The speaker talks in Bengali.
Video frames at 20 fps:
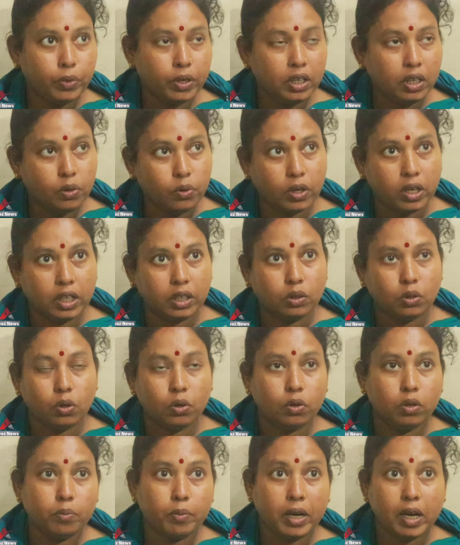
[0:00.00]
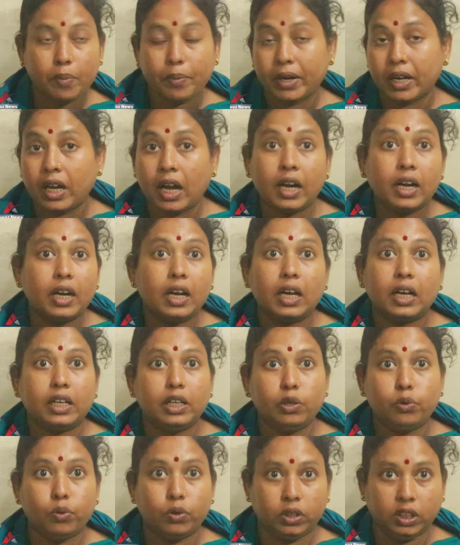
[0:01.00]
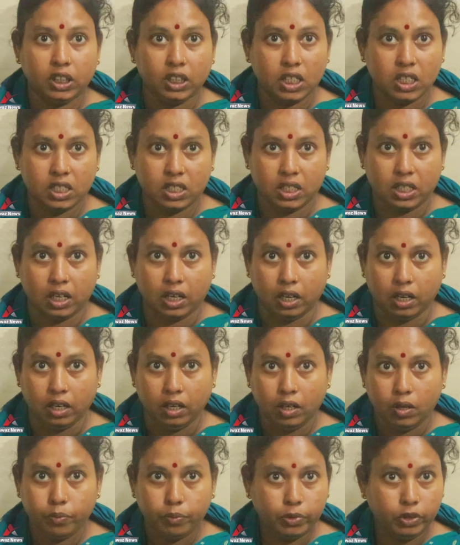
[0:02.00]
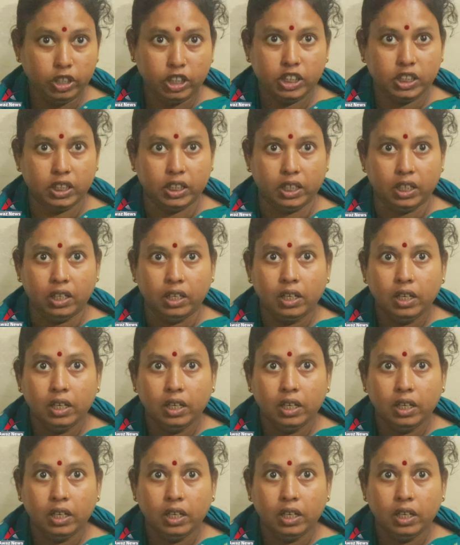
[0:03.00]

এই করে তখন মানে আমার কান্নাকাটি করতে দিচ্ছে না পুলিশে